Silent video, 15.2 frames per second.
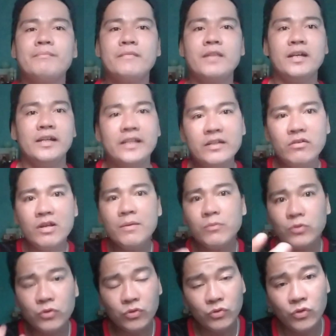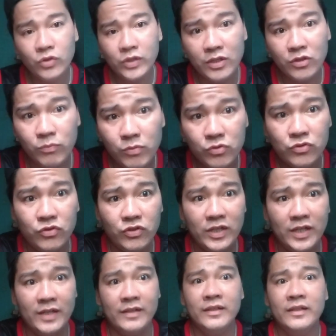Hindi ko alam kung totoong natubos nyo
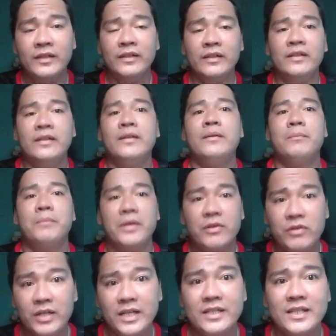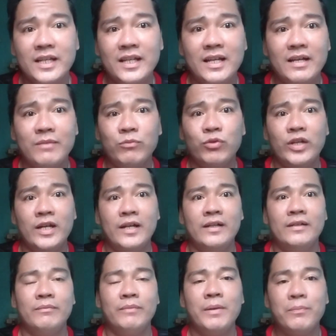na. Pero la mo
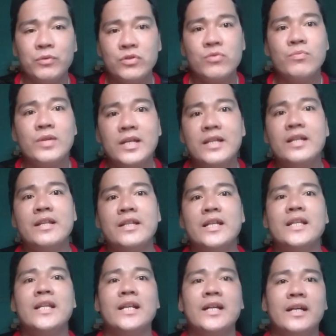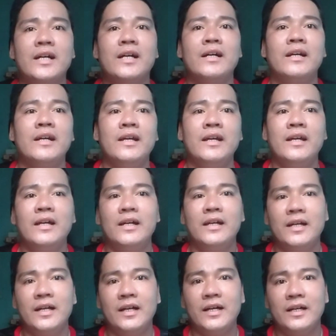na. May posibilidad na talagang
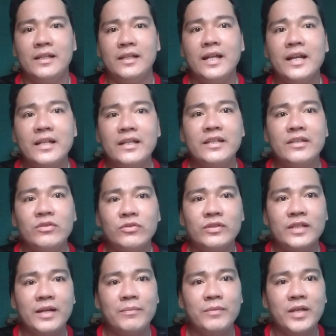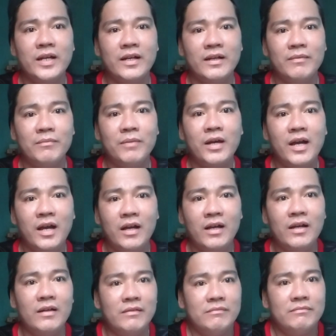uh, darating yung time na baka
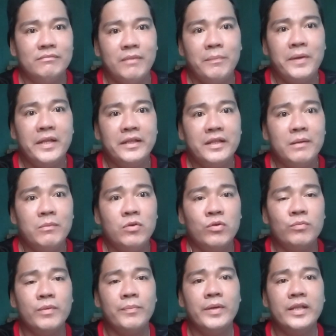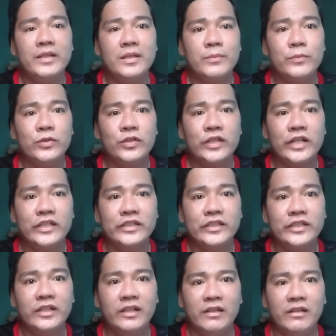mabenta mo. Mabenta mo yung
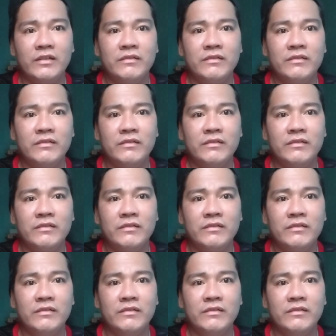tricycle.